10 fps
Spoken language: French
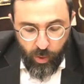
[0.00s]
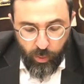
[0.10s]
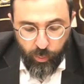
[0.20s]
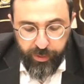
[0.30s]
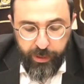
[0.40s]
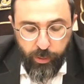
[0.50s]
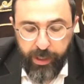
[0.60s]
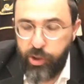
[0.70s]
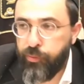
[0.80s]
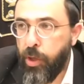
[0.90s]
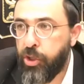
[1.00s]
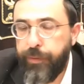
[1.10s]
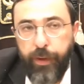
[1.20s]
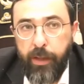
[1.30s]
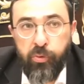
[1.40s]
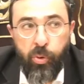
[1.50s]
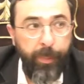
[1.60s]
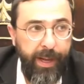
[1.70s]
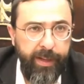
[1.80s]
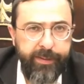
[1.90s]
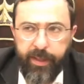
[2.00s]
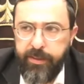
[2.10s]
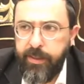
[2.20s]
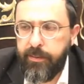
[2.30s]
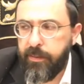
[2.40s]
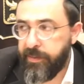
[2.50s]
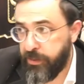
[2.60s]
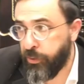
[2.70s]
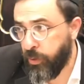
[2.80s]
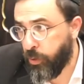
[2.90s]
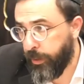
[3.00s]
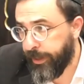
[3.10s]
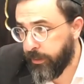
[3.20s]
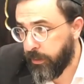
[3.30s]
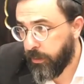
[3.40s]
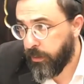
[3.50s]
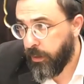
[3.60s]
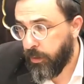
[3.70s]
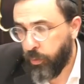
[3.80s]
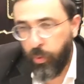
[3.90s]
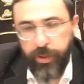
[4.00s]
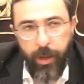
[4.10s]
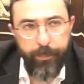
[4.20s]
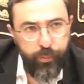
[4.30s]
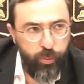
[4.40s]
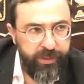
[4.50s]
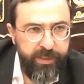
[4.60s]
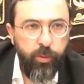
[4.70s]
Donc Gioret, Shouya, Shifra ne sont pas interdites si ce n'est au Kohen. Donc on a un psoul qui ne